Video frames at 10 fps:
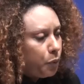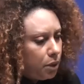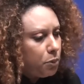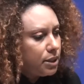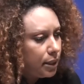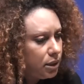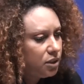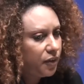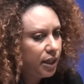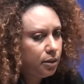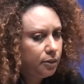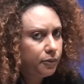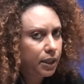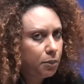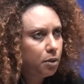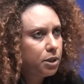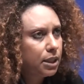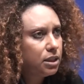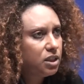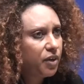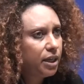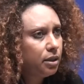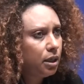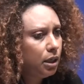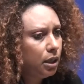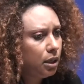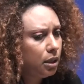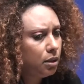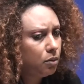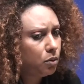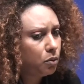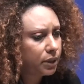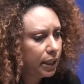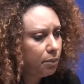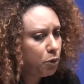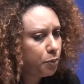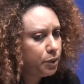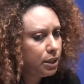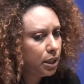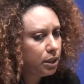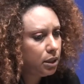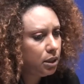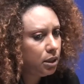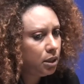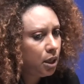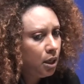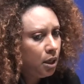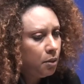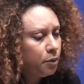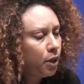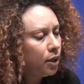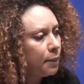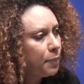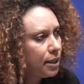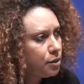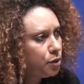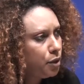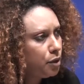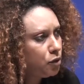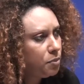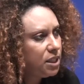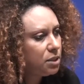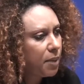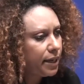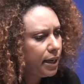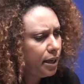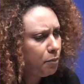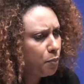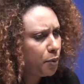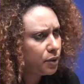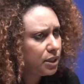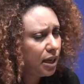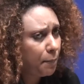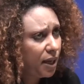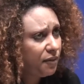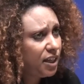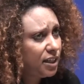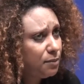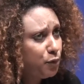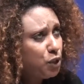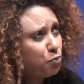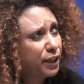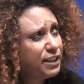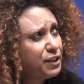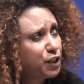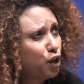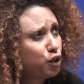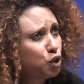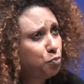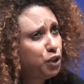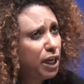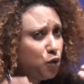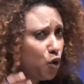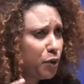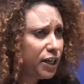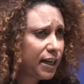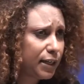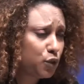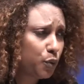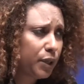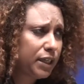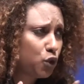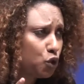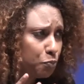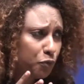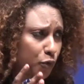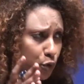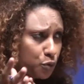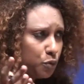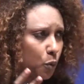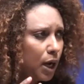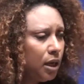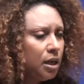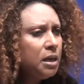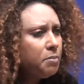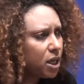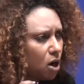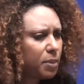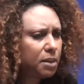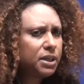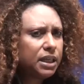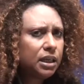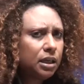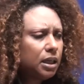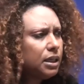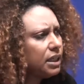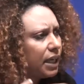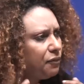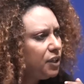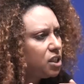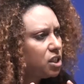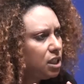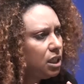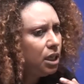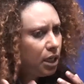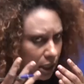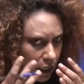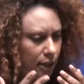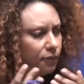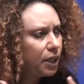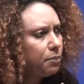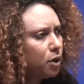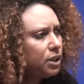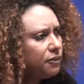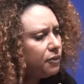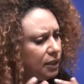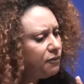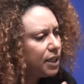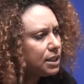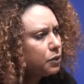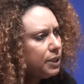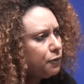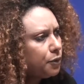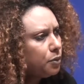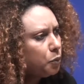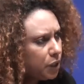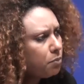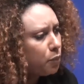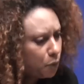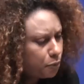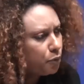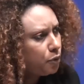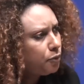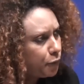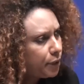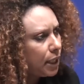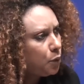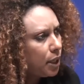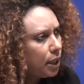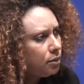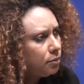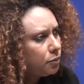Oui, me satisfaite, vraiment me satisfaite. Et au contraire, on peut dire que dans la place du ministre Badem, on pensait qu'il y a des pour réticence, tu peux dire non, moi, il a raison, et je pour fonce tout droit. Mais quand même, il réfléchit et vraiment, il fait ce qu'il faut. Oui, je pour voter la loi là.